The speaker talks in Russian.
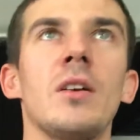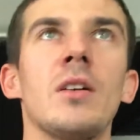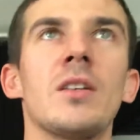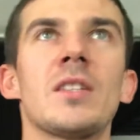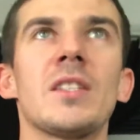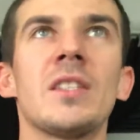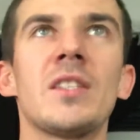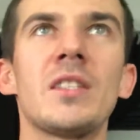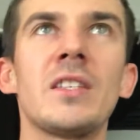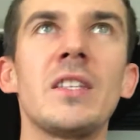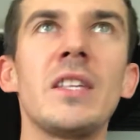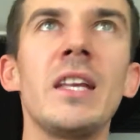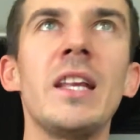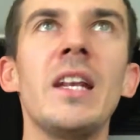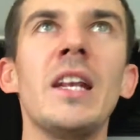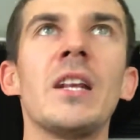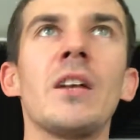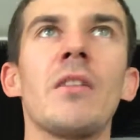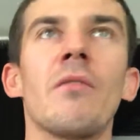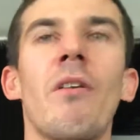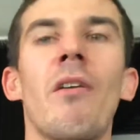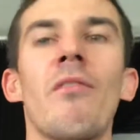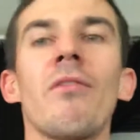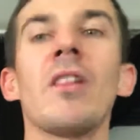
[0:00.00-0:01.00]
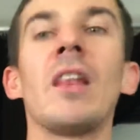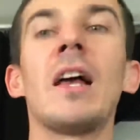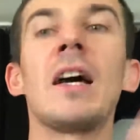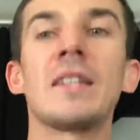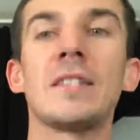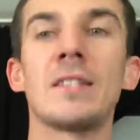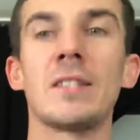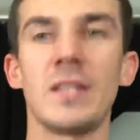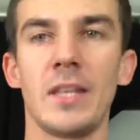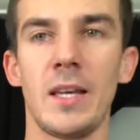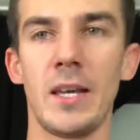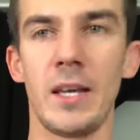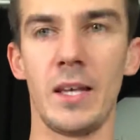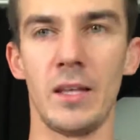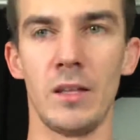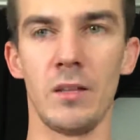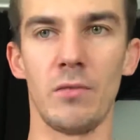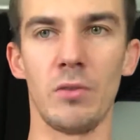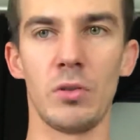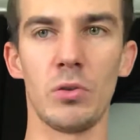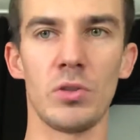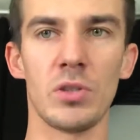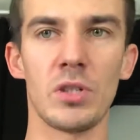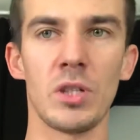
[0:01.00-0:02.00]
сильно во власти
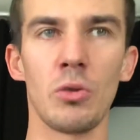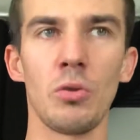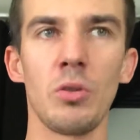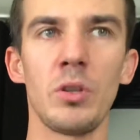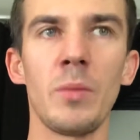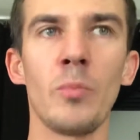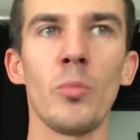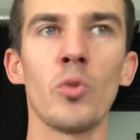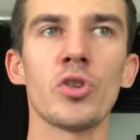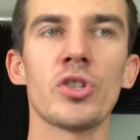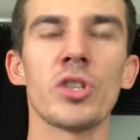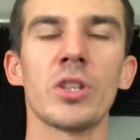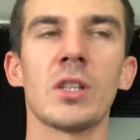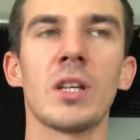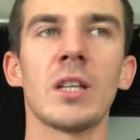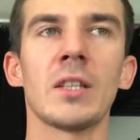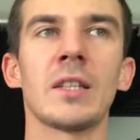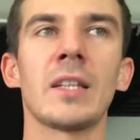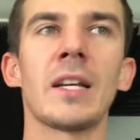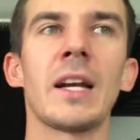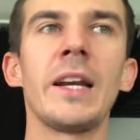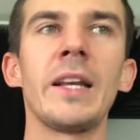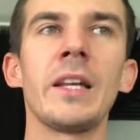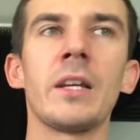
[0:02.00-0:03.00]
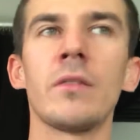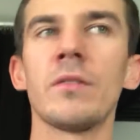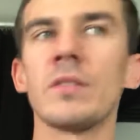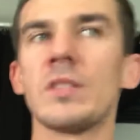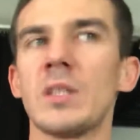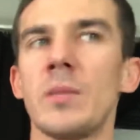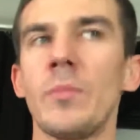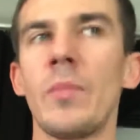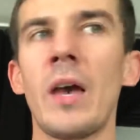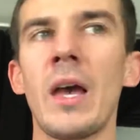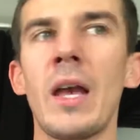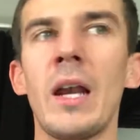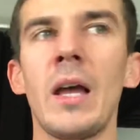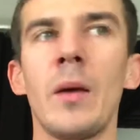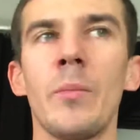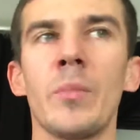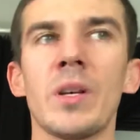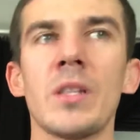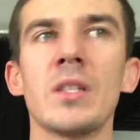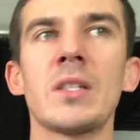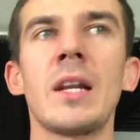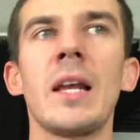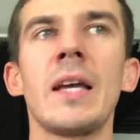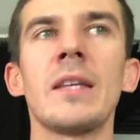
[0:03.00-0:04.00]
этого, то есть оно не может контролировать тебя или
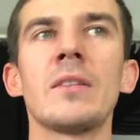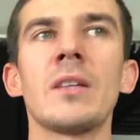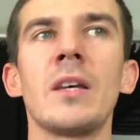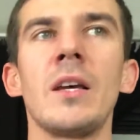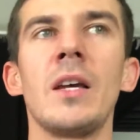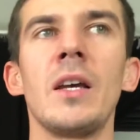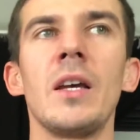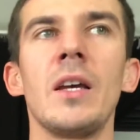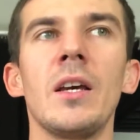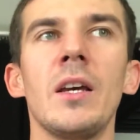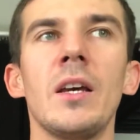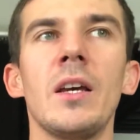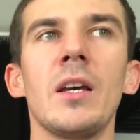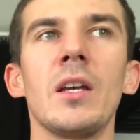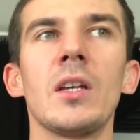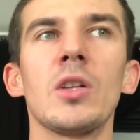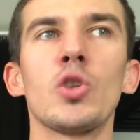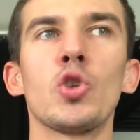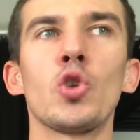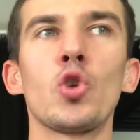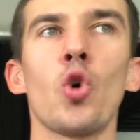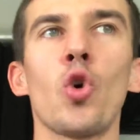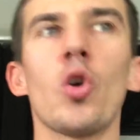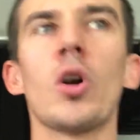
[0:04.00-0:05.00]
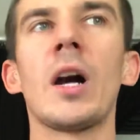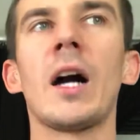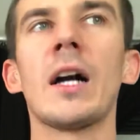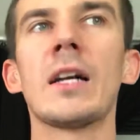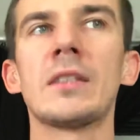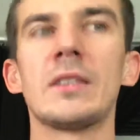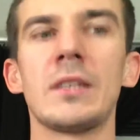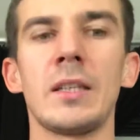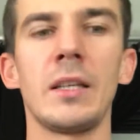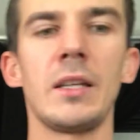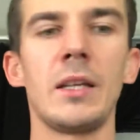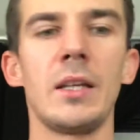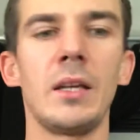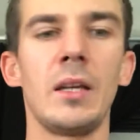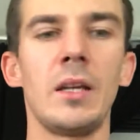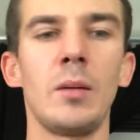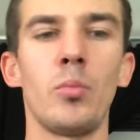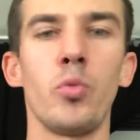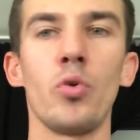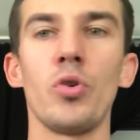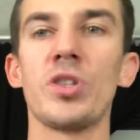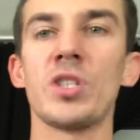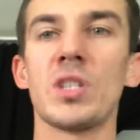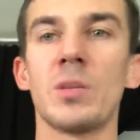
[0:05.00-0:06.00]
определять то, как ты
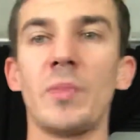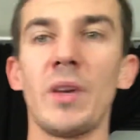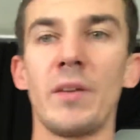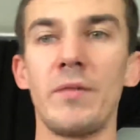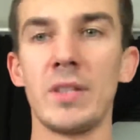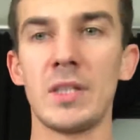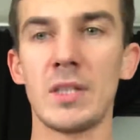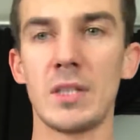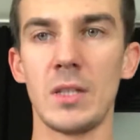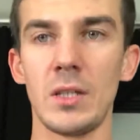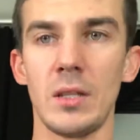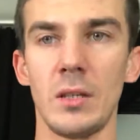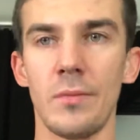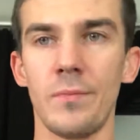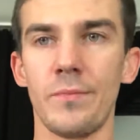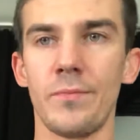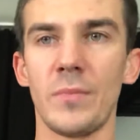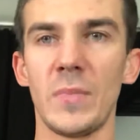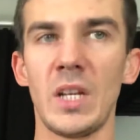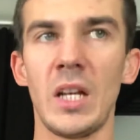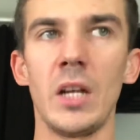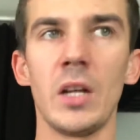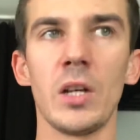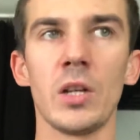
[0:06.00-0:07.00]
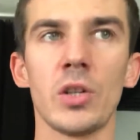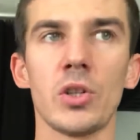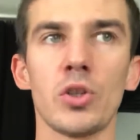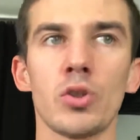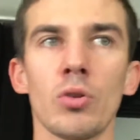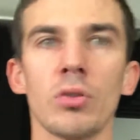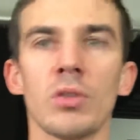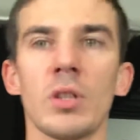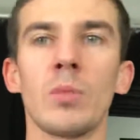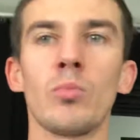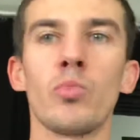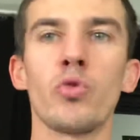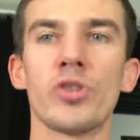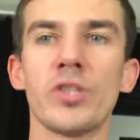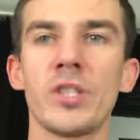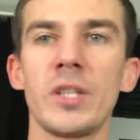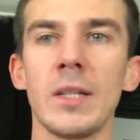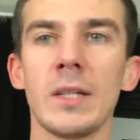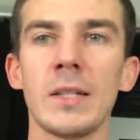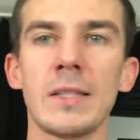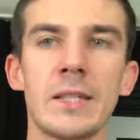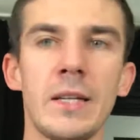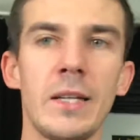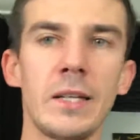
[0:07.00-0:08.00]
будешь себя вести или что ты будешь
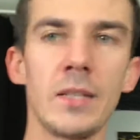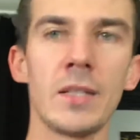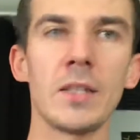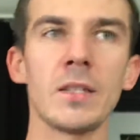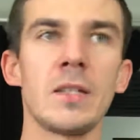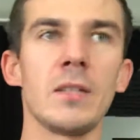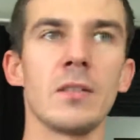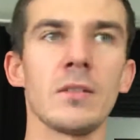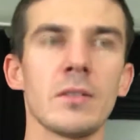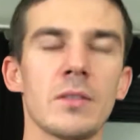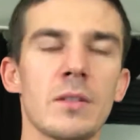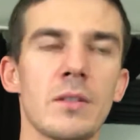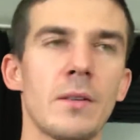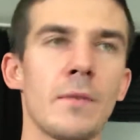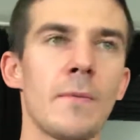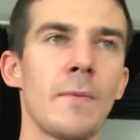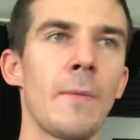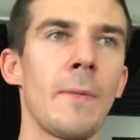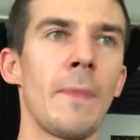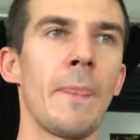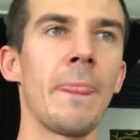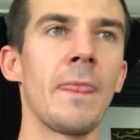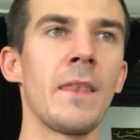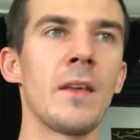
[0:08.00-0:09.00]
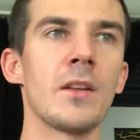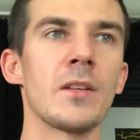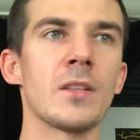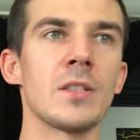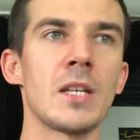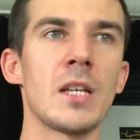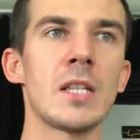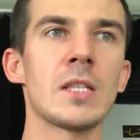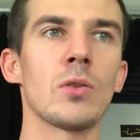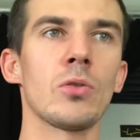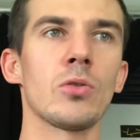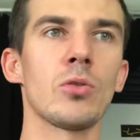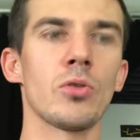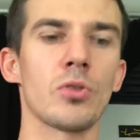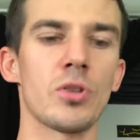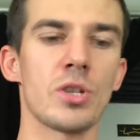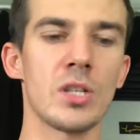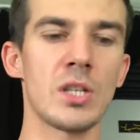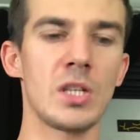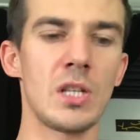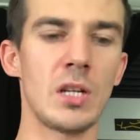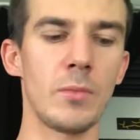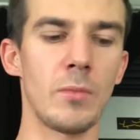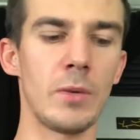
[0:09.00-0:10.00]
делать или не делать. Здесь вот то же
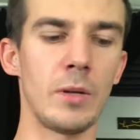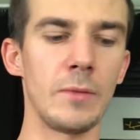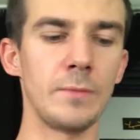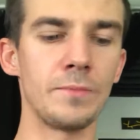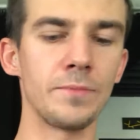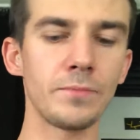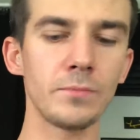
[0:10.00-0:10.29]
самое.